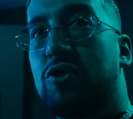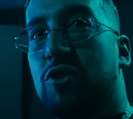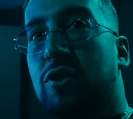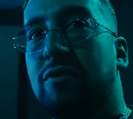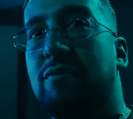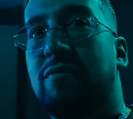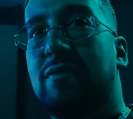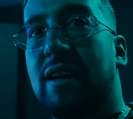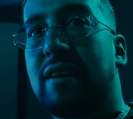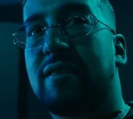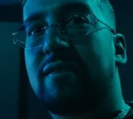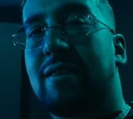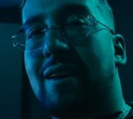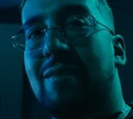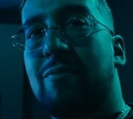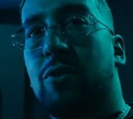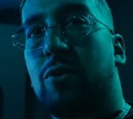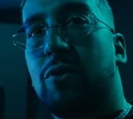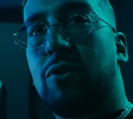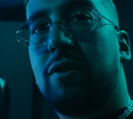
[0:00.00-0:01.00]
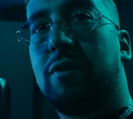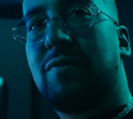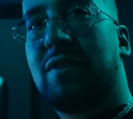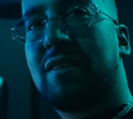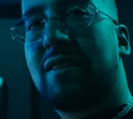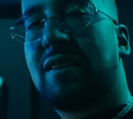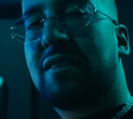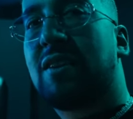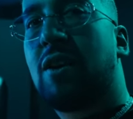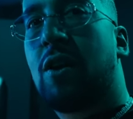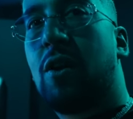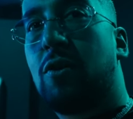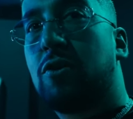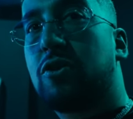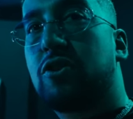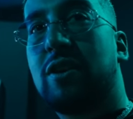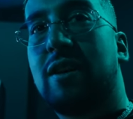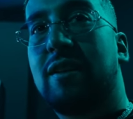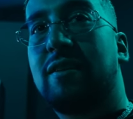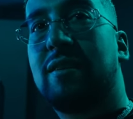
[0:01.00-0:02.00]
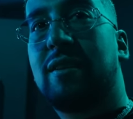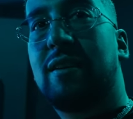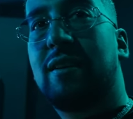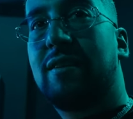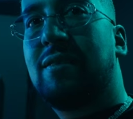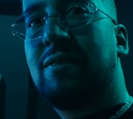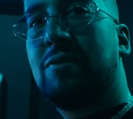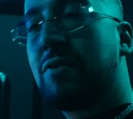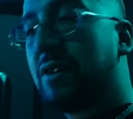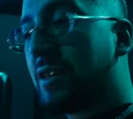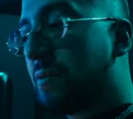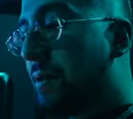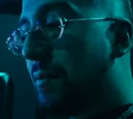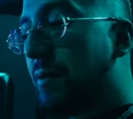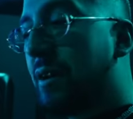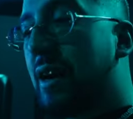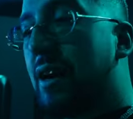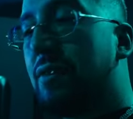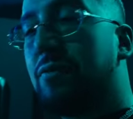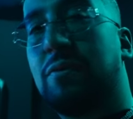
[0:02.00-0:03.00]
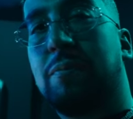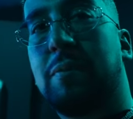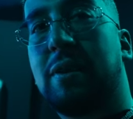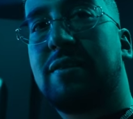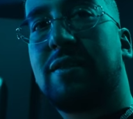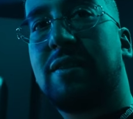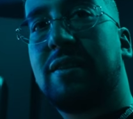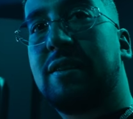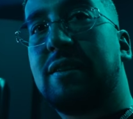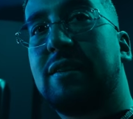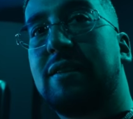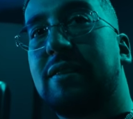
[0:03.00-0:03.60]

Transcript: schon extrem hoch. Das hat gerauscht, Alter. Junge, das macht mein iPhone besser, ne?